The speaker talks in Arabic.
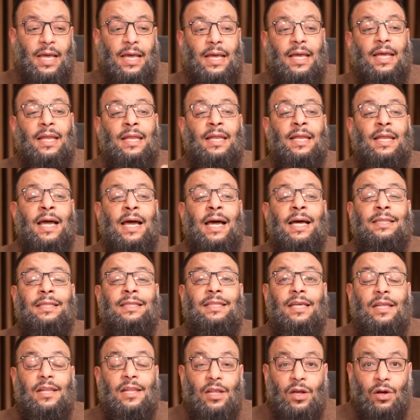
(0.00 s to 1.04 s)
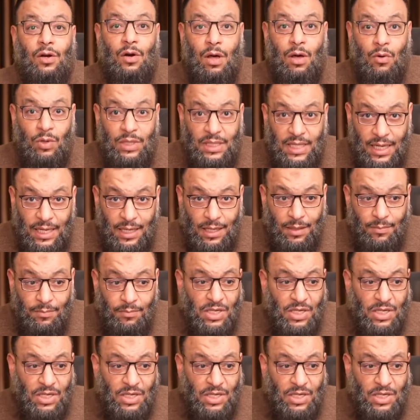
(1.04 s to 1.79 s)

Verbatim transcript: اللي عدل للراوي ده